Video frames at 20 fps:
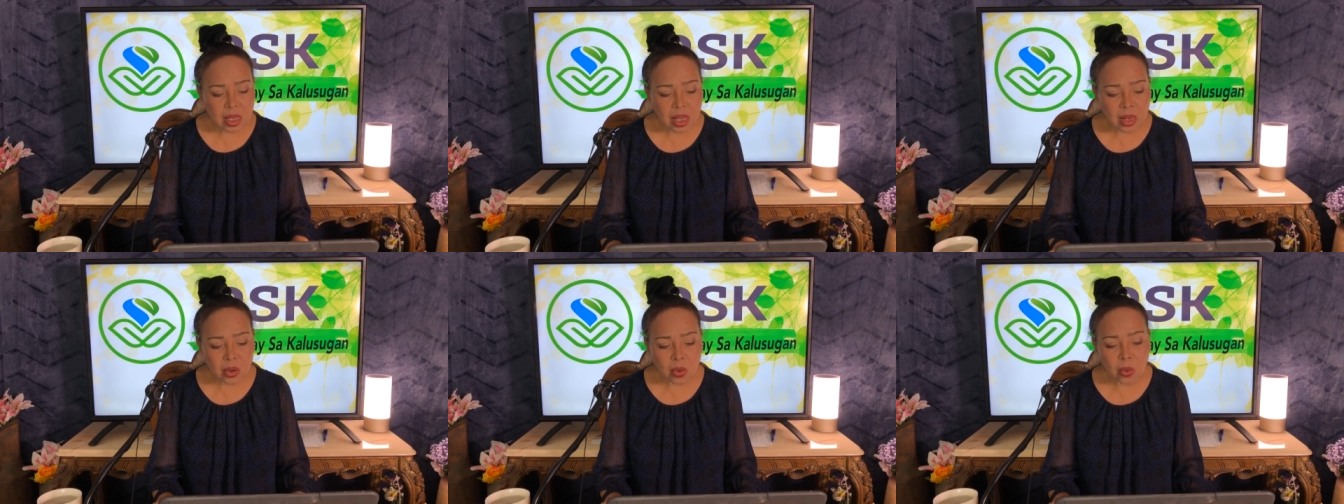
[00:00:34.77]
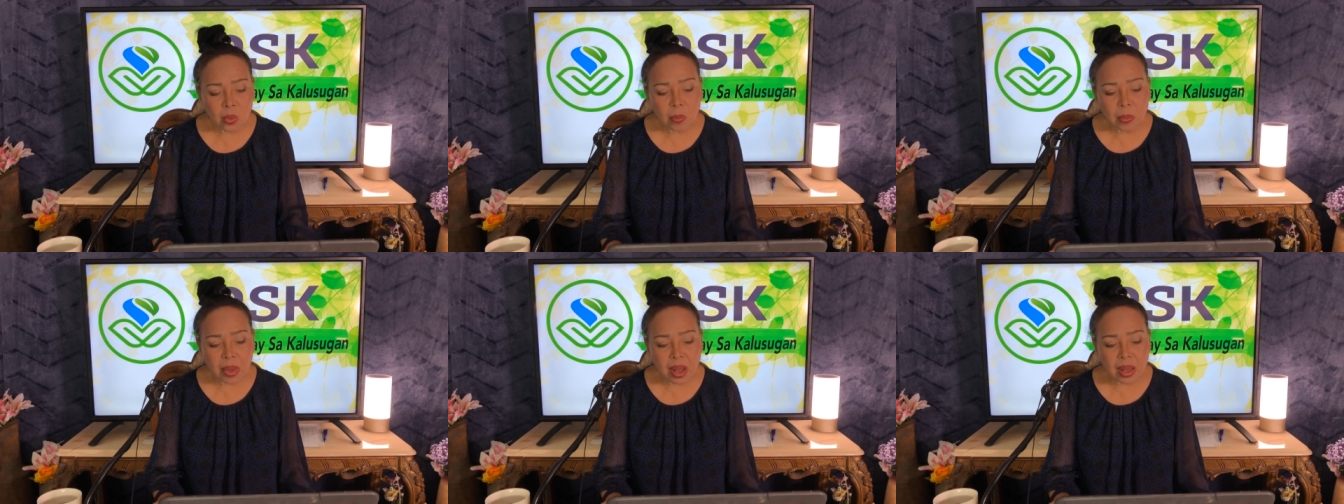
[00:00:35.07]

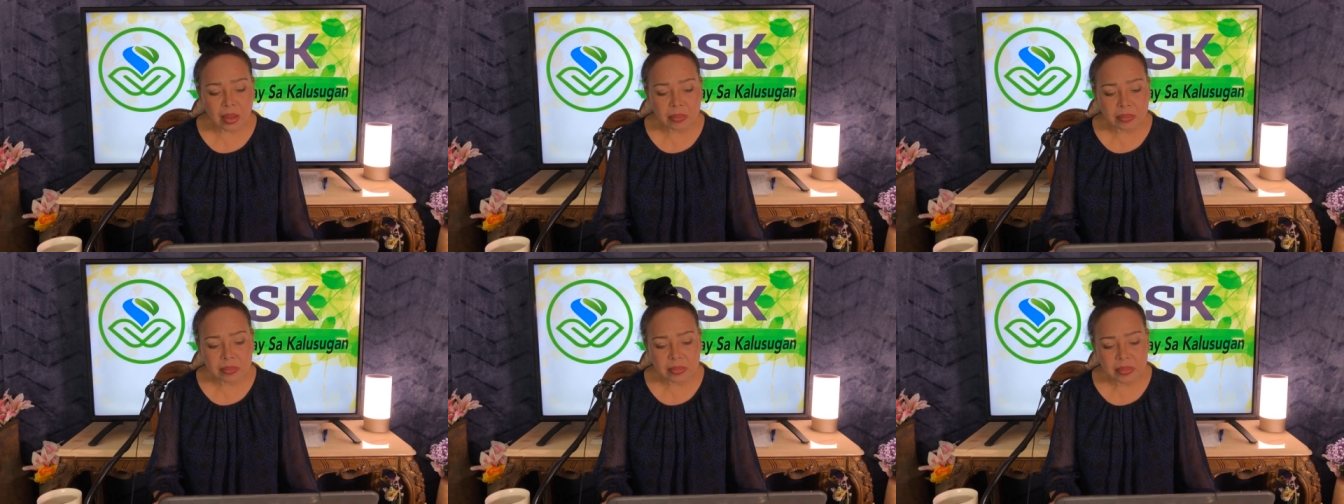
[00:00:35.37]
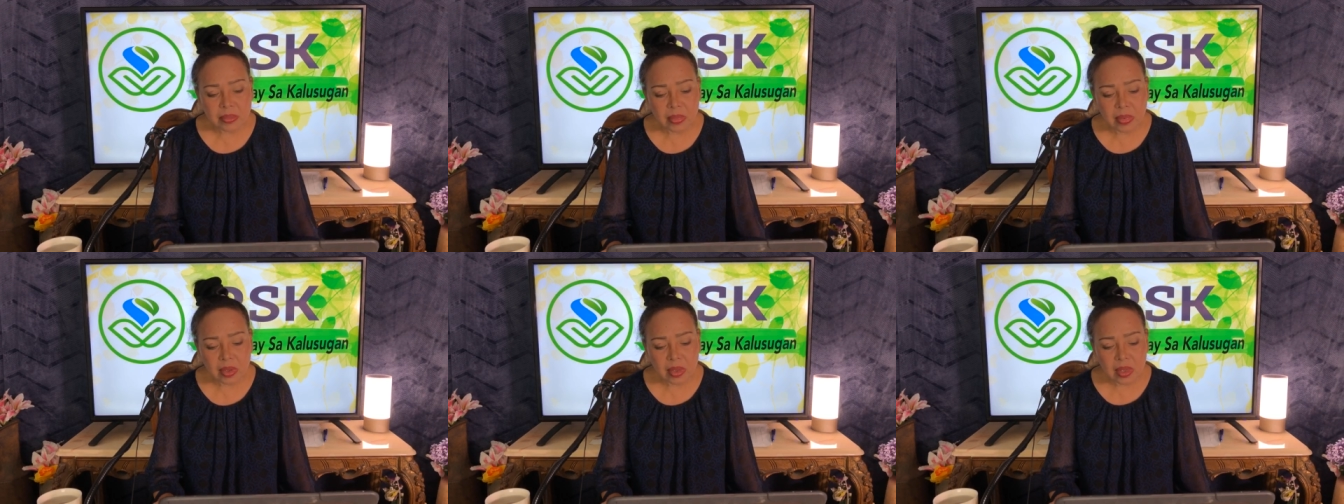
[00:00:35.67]
Hello
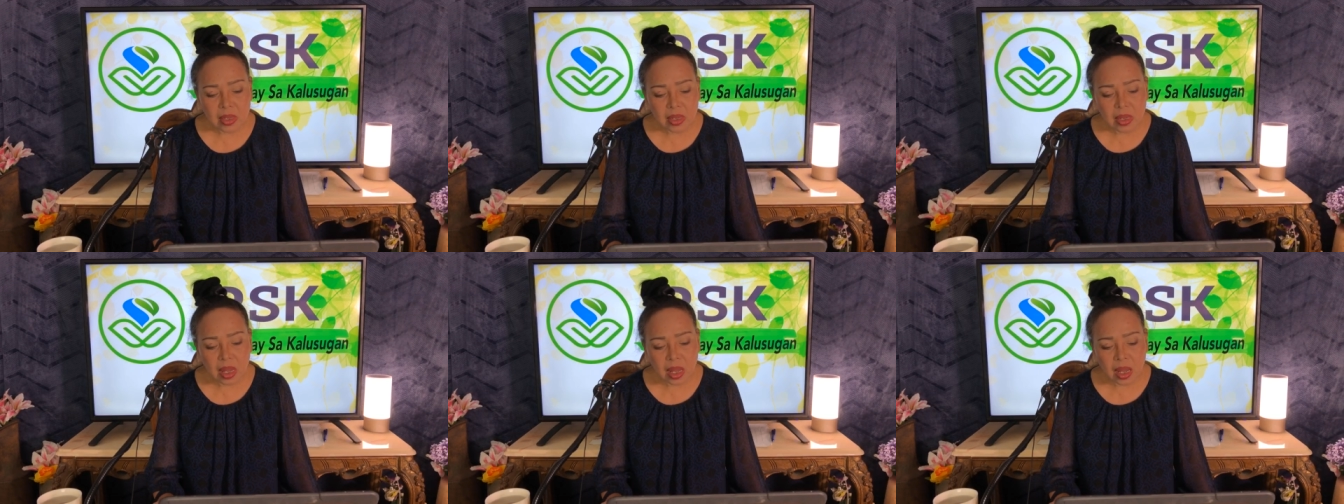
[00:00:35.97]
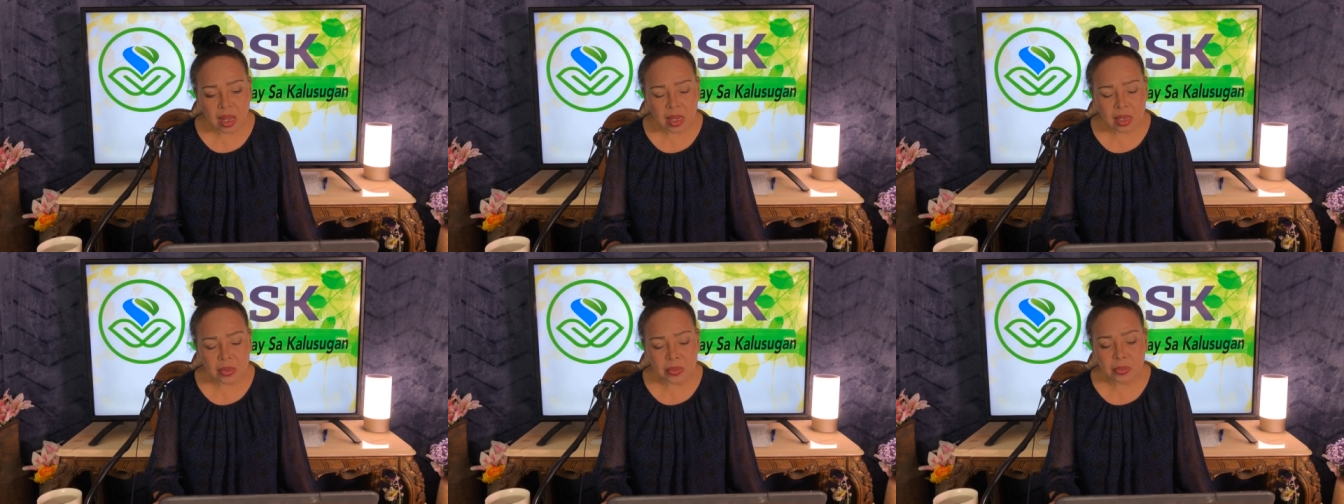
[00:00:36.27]
ma'am,
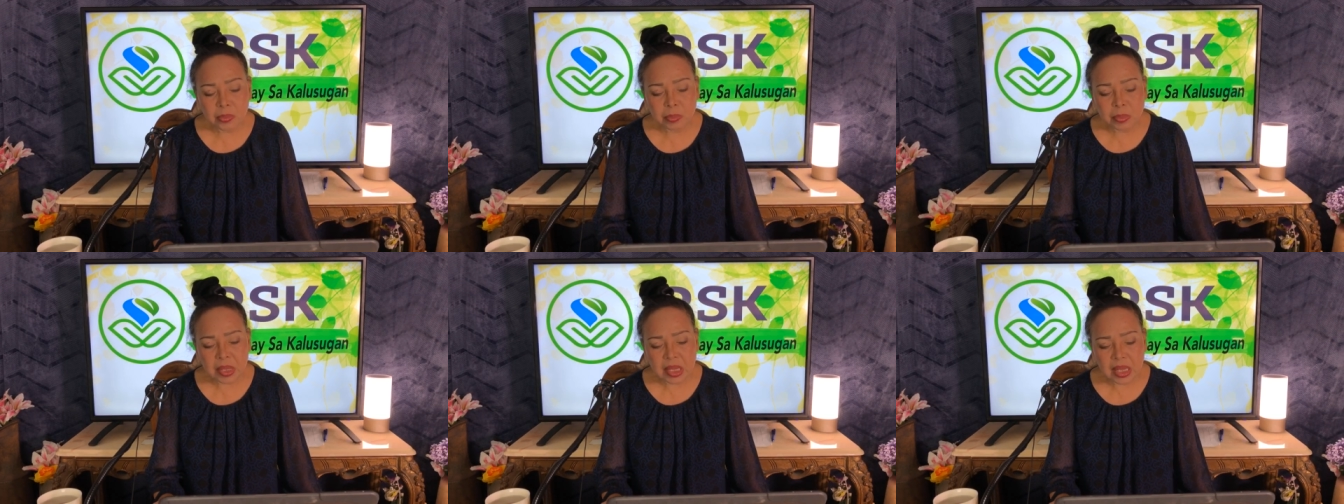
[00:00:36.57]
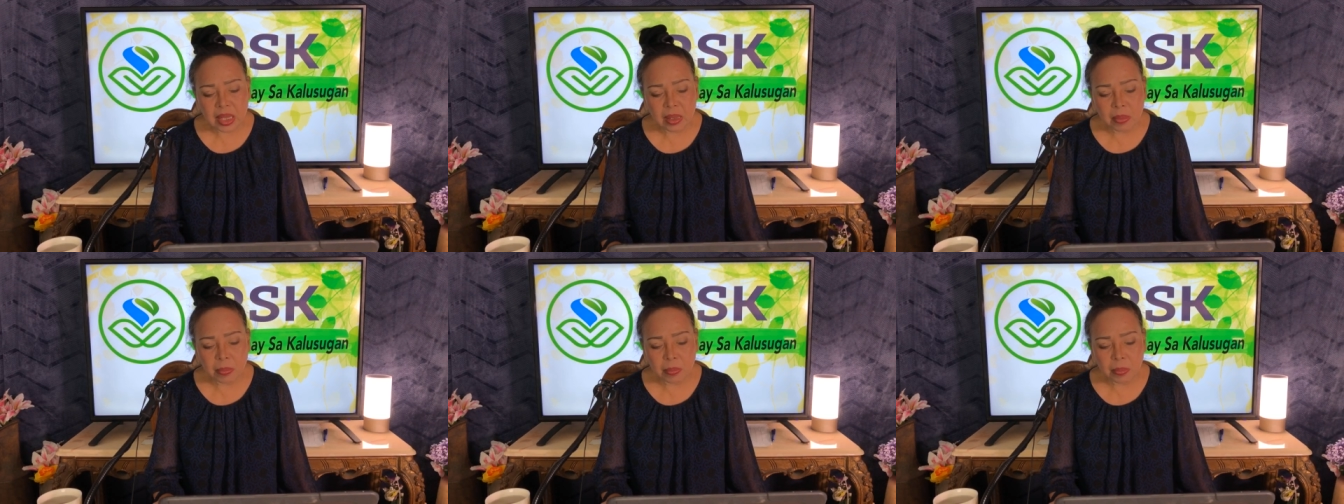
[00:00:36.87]
uh, good
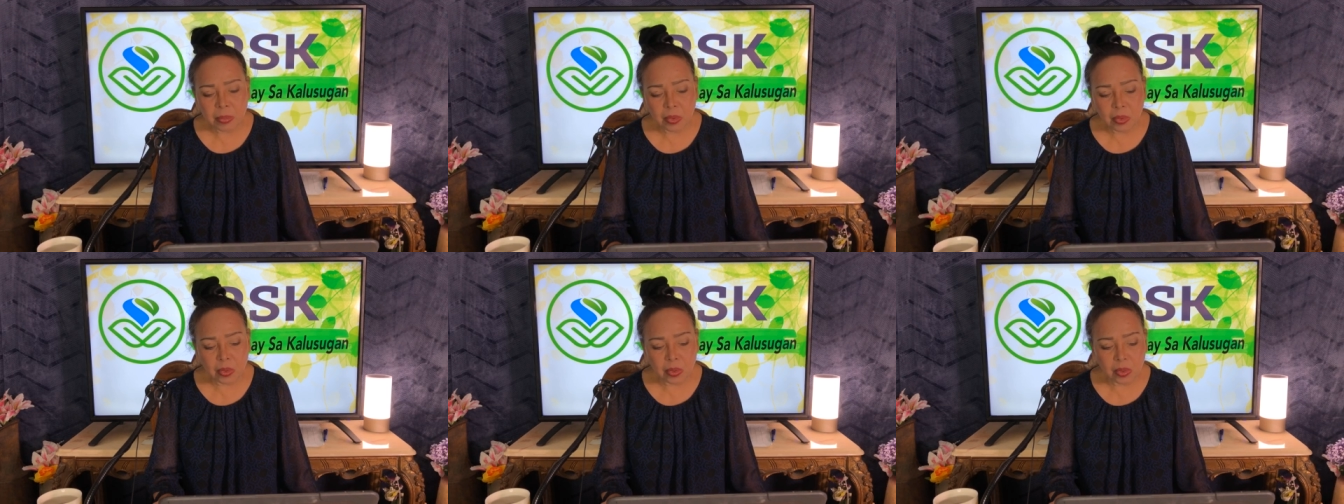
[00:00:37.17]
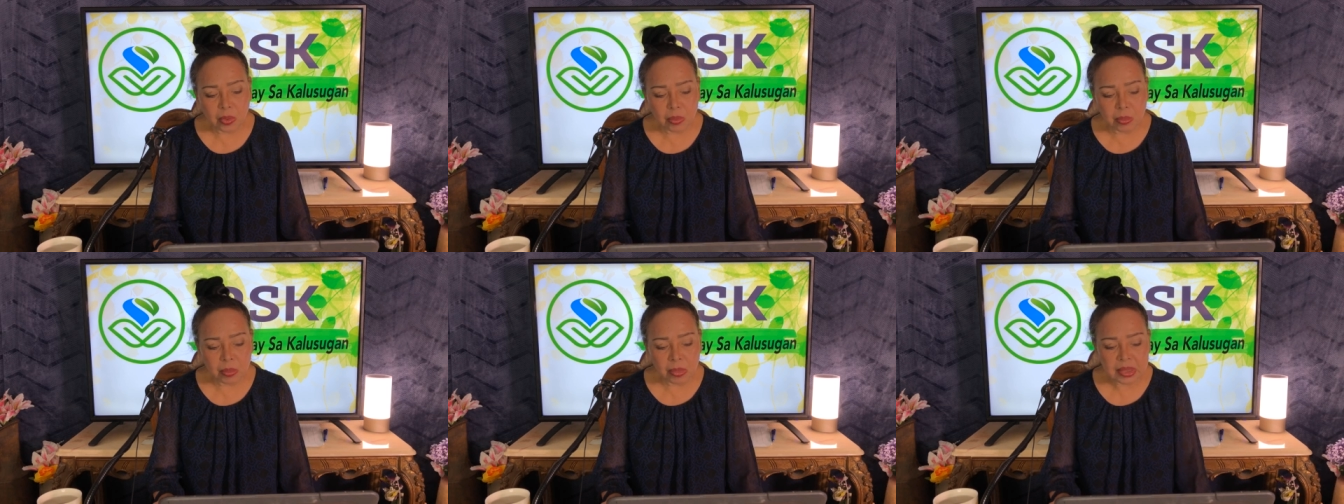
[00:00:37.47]
PM po,